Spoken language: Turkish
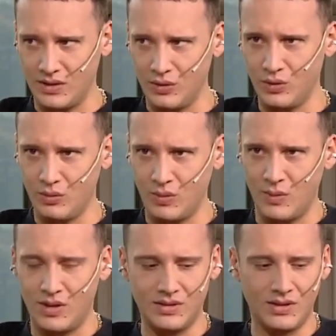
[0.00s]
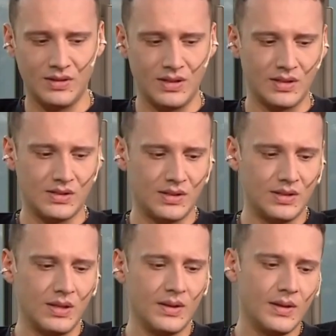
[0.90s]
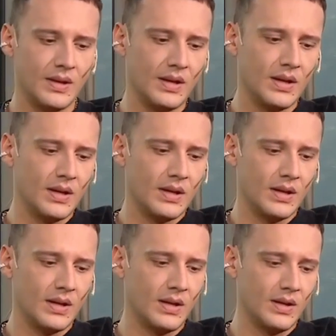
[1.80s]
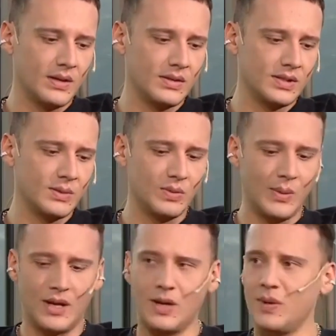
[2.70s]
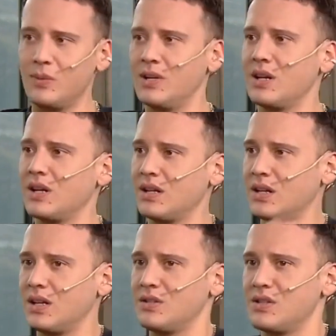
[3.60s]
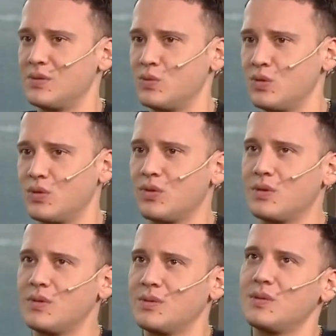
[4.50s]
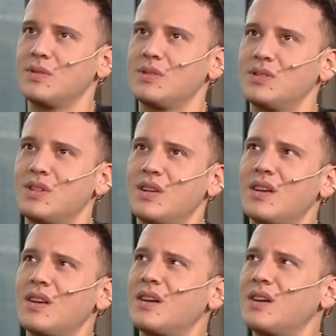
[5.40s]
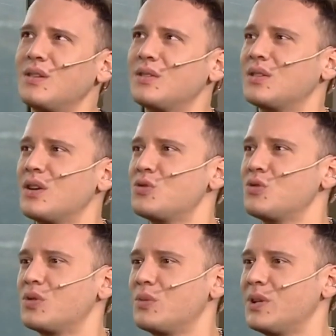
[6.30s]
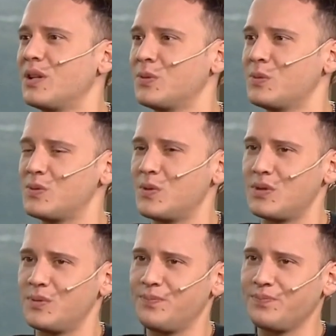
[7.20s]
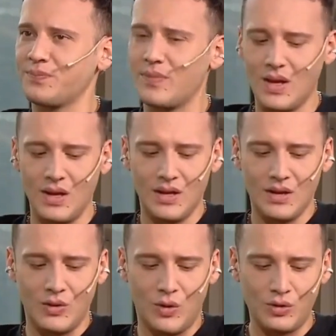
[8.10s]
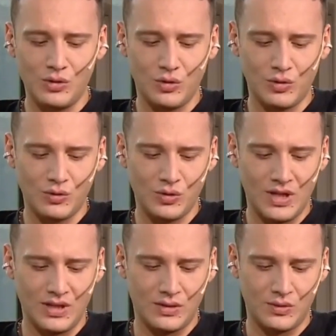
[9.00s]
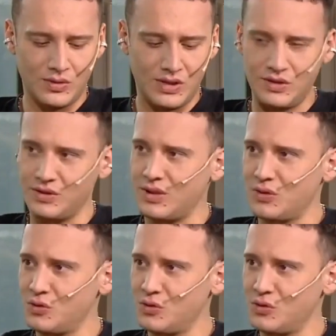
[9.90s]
arıyorum ama artıların da yazarı. Ee, şimdi beraber bir araya da geleceğiz. Bu işte Aralık'tan sonra planımız var. Orada çok güzel geçiyor session'lar.